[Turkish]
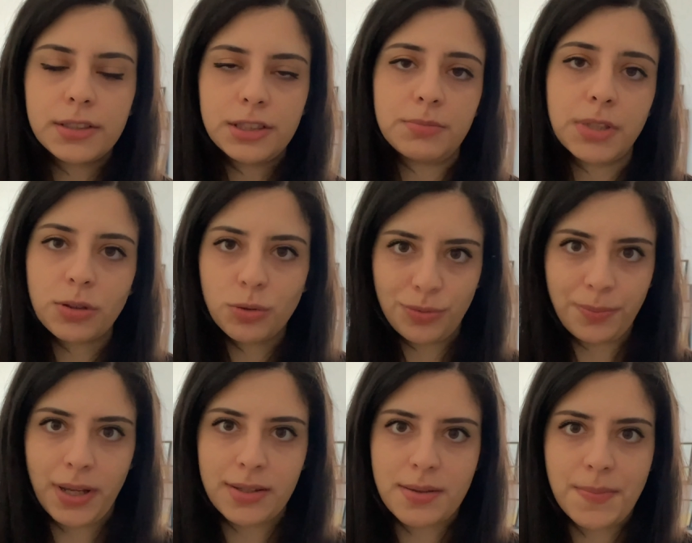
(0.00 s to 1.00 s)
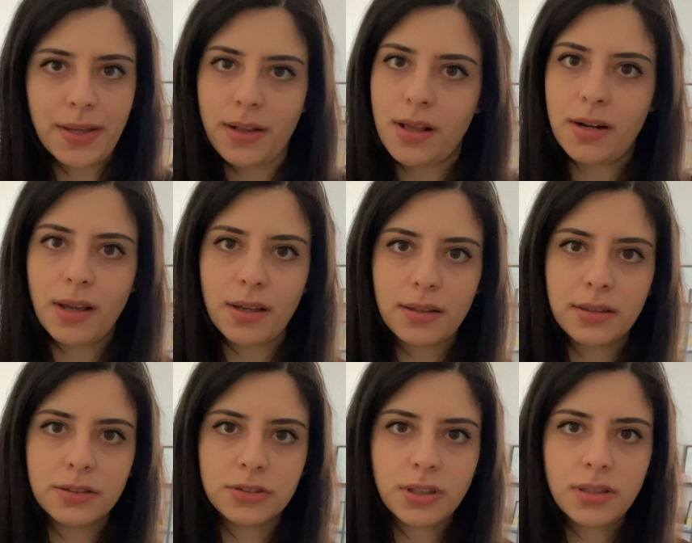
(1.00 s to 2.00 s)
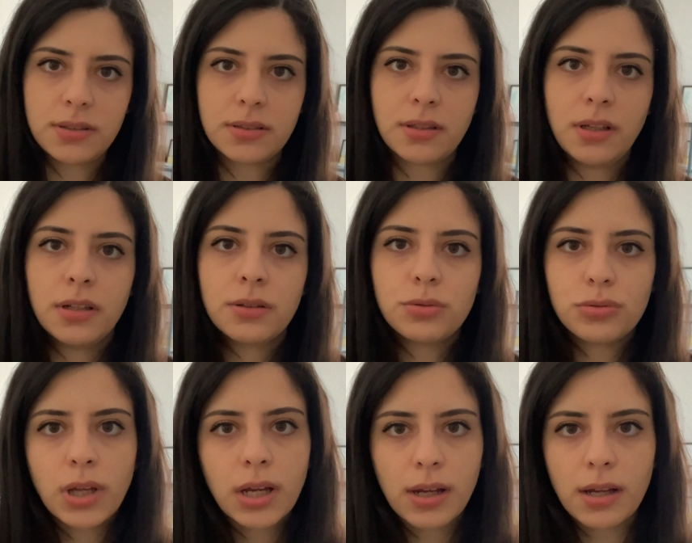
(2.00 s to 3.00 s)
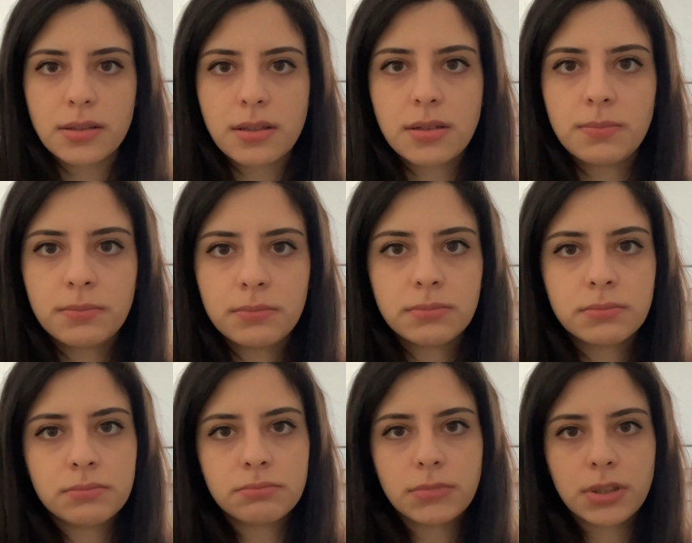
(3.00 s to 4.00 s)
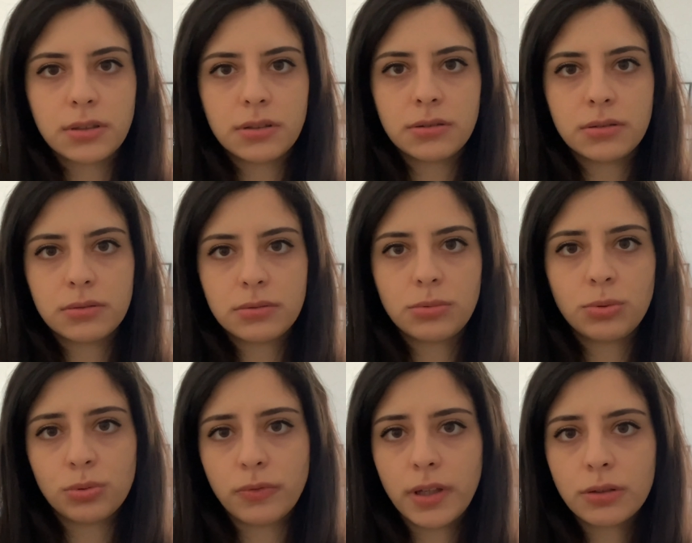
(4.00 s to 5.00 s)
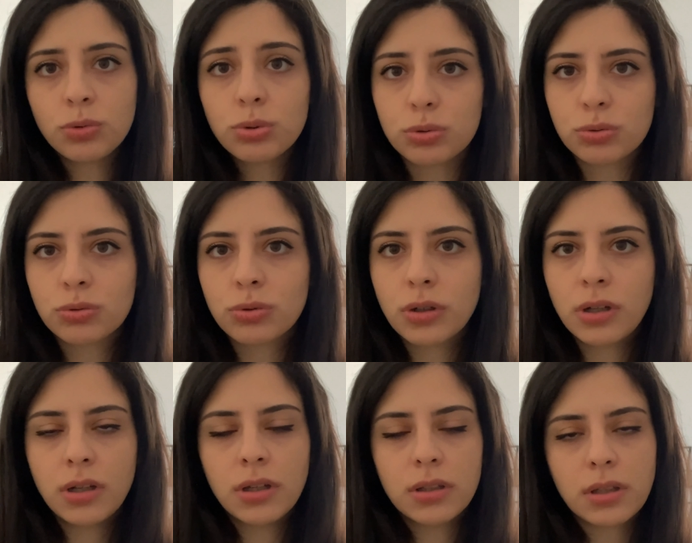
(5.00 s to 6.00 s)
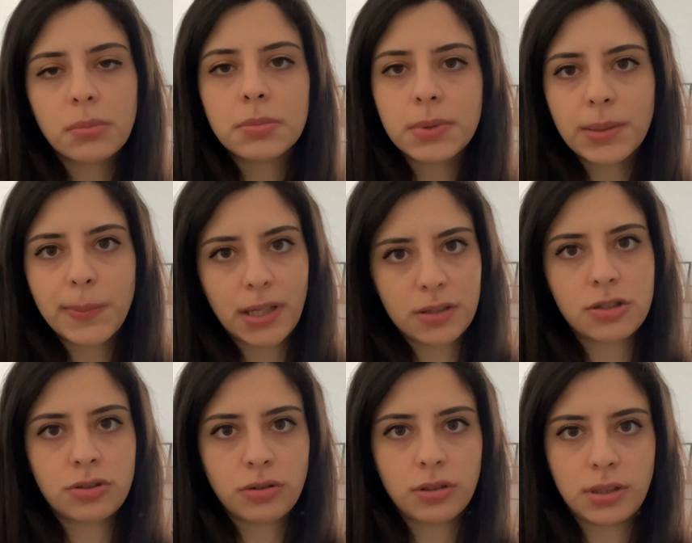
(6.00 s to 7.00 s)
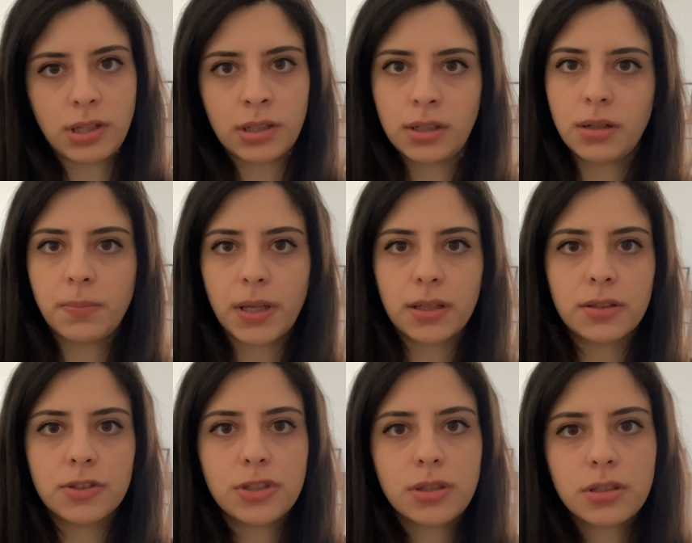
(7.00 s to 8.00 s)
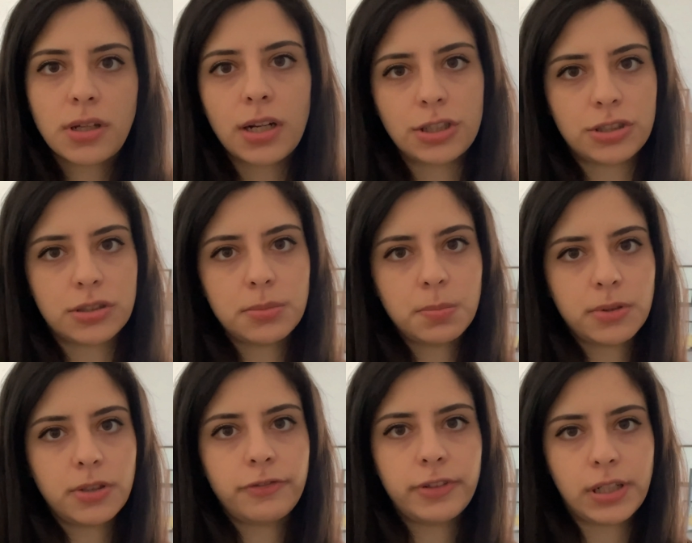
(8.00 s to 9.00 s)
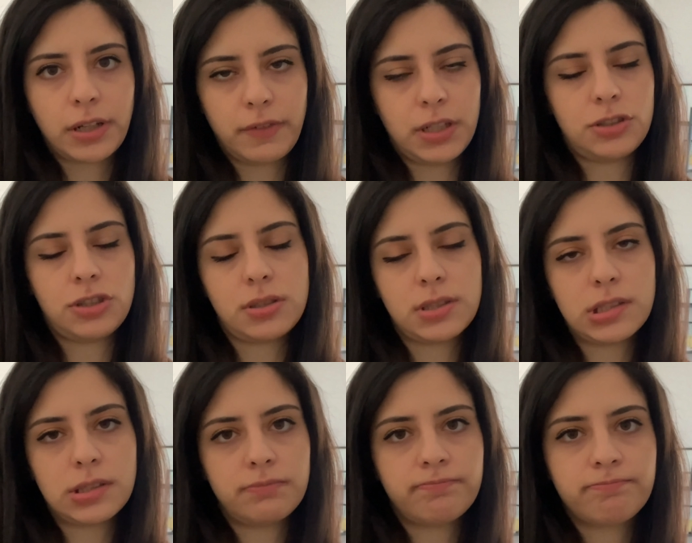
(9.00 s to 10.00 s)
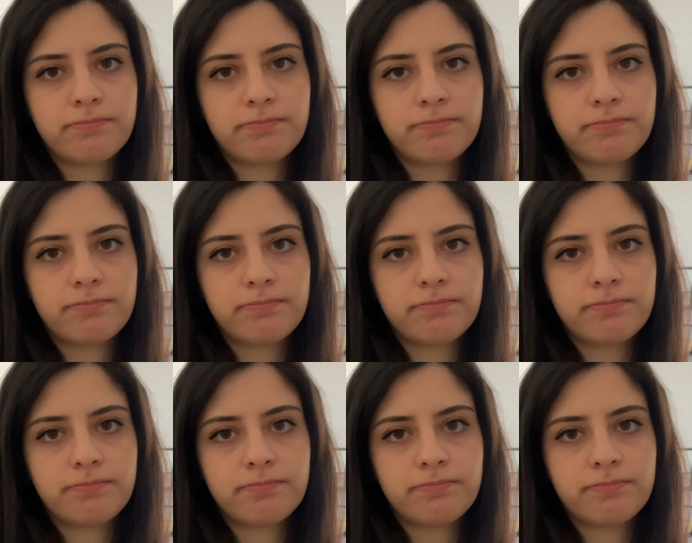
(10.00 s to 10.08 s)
Şimdi kuru malzemeleri ekleyeceğiz. Kurudan kastım e, un ve tuz. Tabii bir de beyaz çikolatayı kırıp ekleyeceğiz. Karıştırıp fırına vereceğiz.